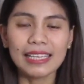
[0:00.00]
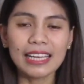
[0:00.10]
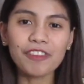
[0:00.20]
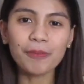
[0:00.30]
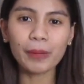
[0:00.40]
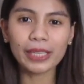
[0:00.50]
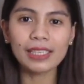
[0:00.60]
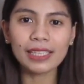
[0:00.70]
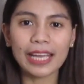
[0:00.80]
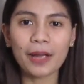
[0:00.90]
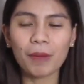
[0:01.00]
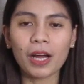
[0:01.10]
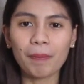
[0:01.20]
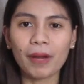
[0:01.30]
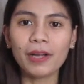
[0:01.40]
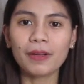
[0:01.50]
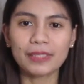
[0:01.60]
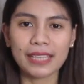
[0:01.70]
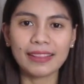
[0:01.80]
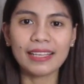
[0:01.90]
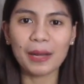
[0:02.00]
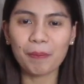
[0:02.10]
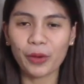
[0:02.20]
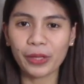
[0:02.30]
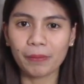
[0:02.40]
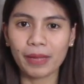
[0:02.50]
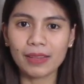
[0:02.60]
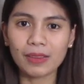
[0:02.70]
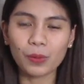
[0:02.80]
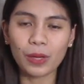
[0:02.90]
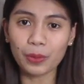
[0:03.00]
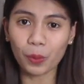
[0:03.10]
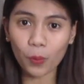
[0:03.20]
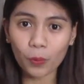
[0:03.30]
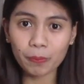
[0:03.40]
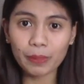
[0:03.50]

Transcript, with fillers: na if pwede na tayo makapag-set ng appointment to an OB,